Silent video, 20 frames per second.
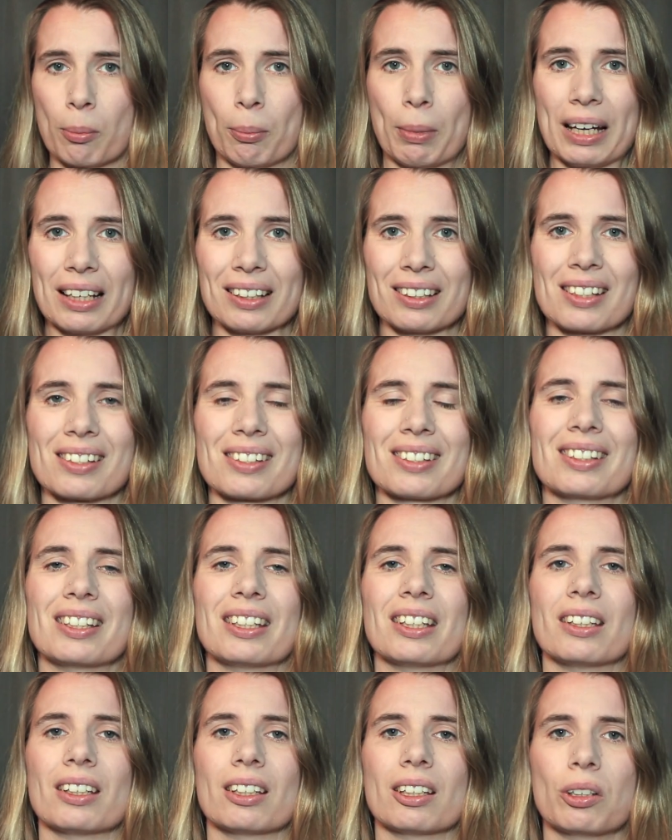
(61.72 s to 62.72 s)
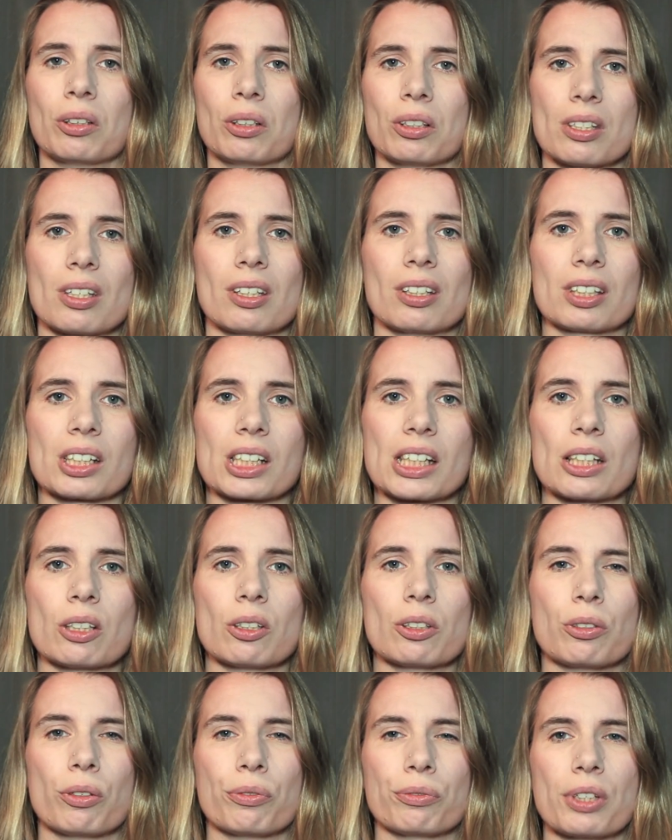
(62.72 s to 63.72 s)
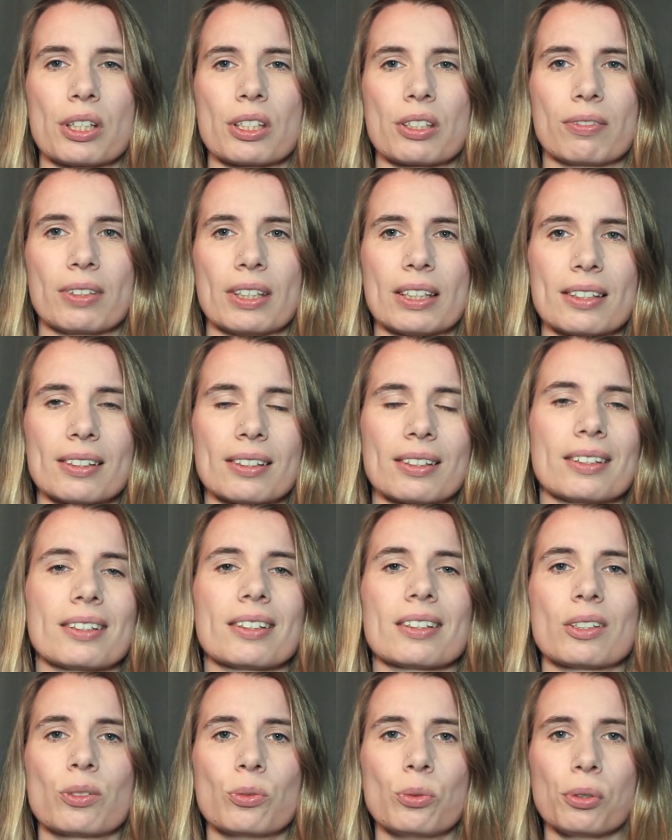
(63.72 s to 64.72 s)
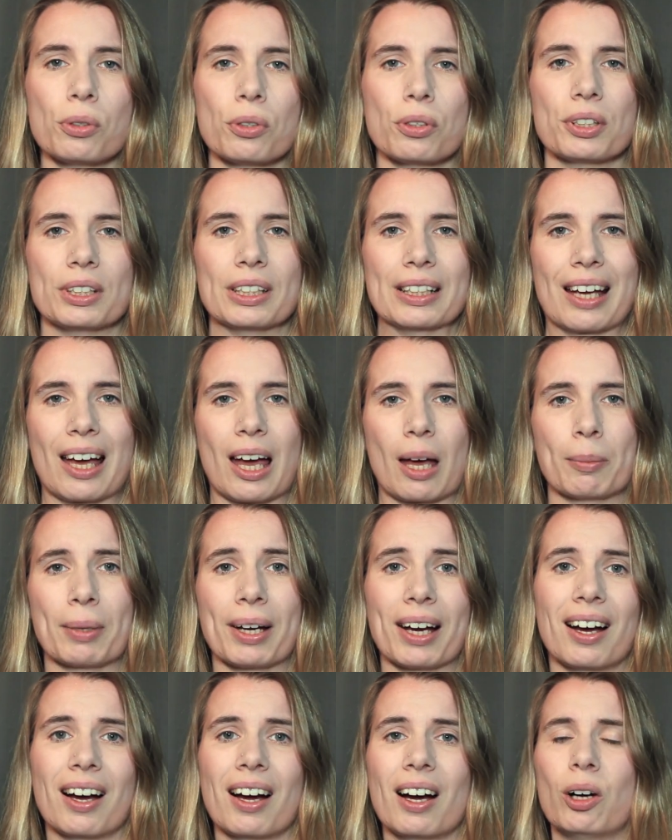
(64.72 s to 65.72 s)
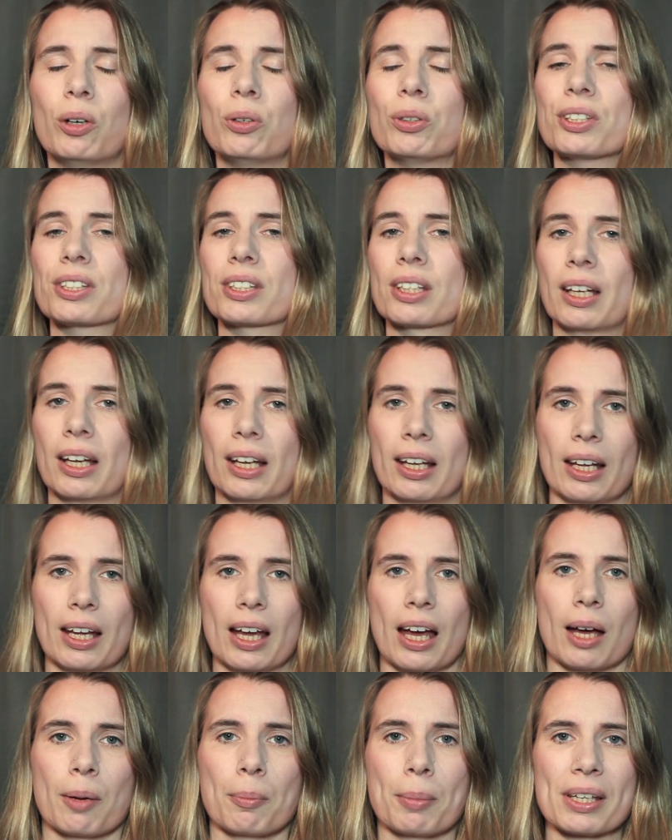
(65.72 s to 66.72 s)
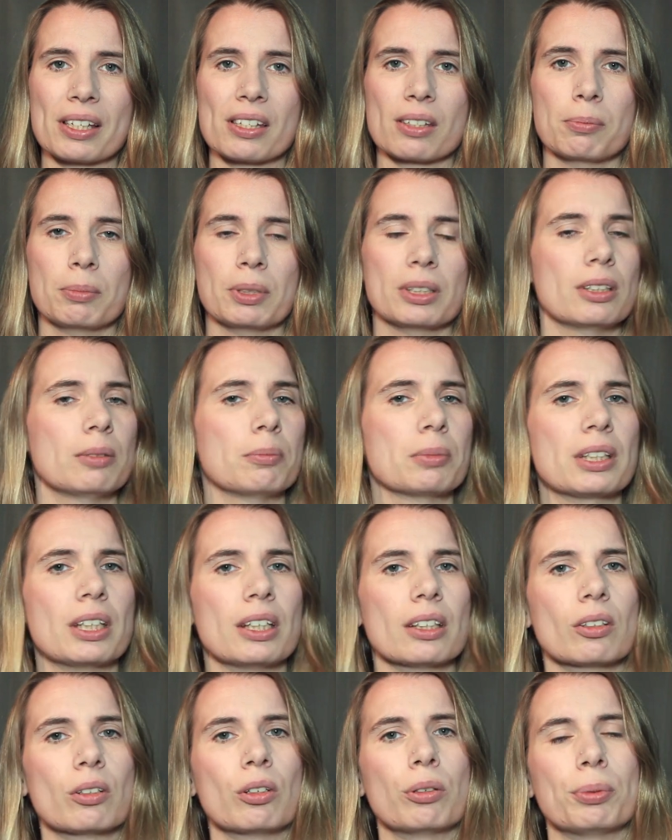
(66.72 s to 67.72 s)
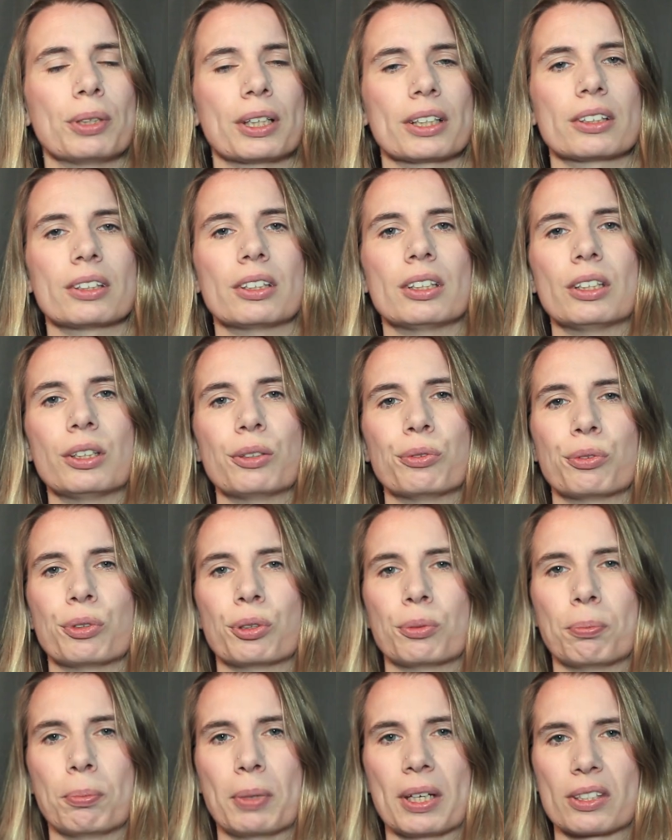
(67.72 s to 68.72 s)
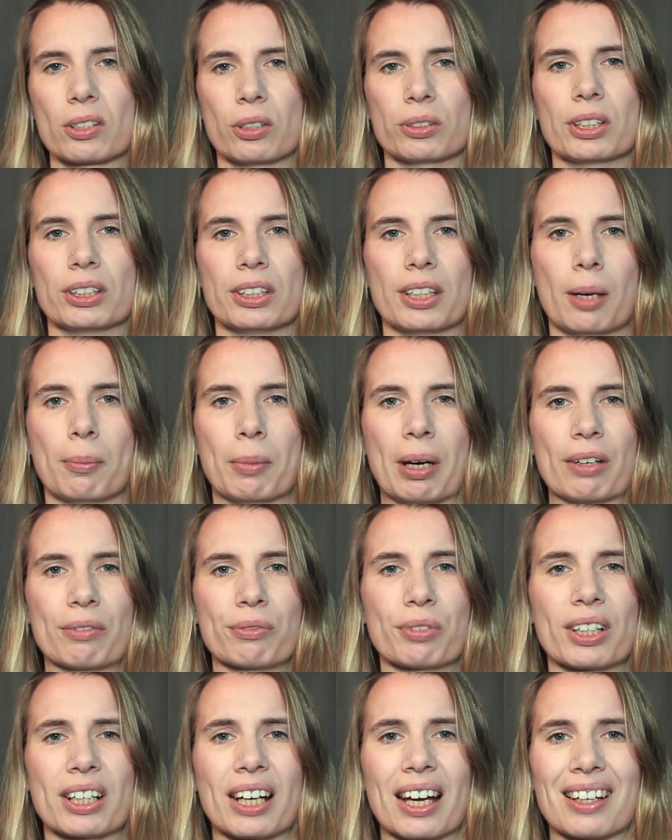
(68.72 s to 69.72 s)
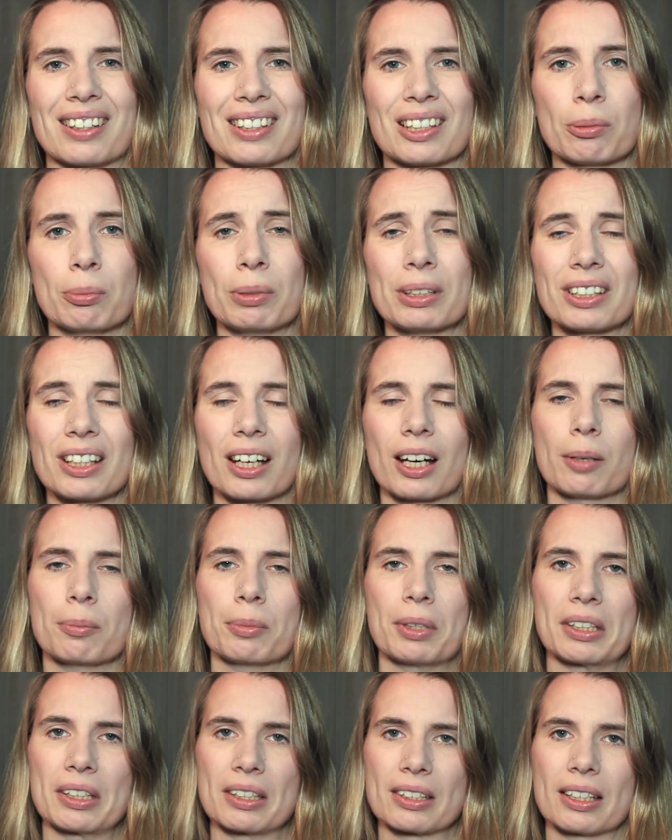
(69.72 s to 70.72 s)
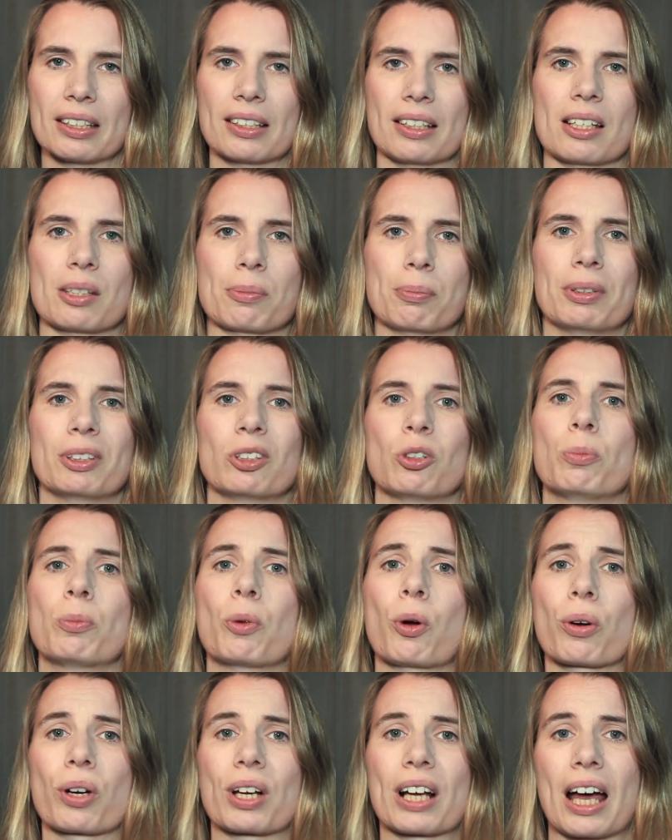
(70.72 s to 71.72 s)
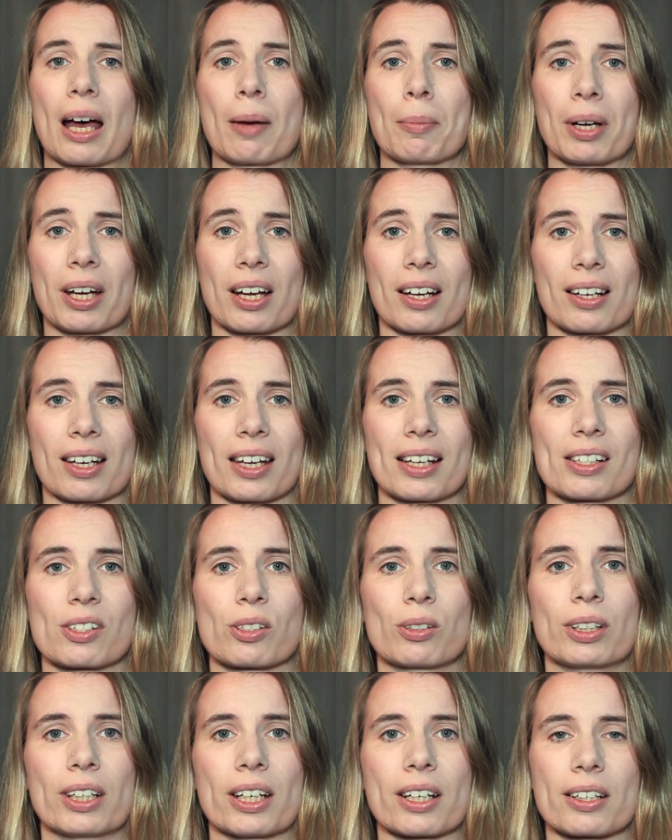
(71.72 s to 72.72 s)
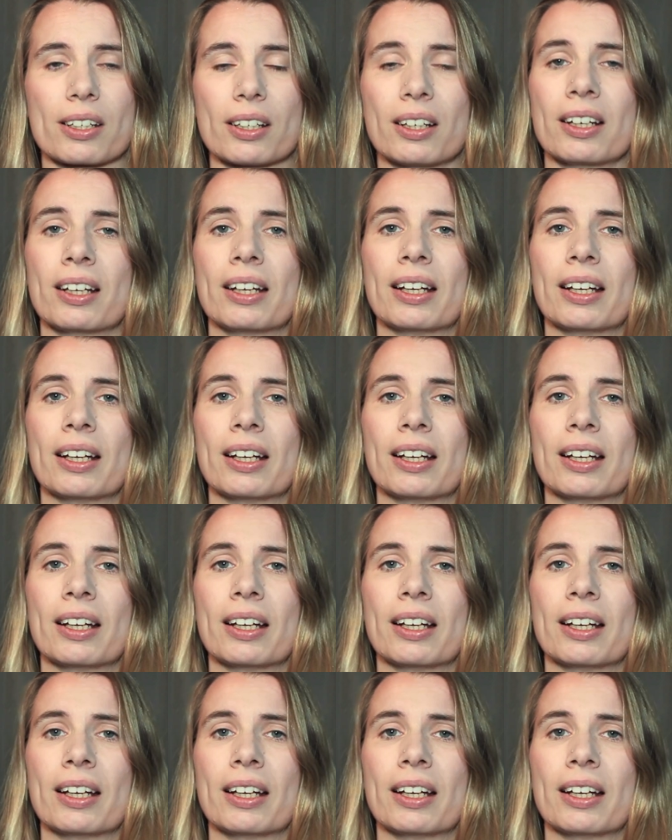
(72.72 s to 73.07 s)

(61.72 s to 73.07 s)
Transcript: Macht das nicht, konzentriert euch auf das Wesentliche, sucht euch eine Kamera aus, am besten mit einem Kit-Objektiv und mehr solltet ihr am Anfang gar nicht mithaben, denn es geht erstmal darum, eure Kamera kennenzulernen.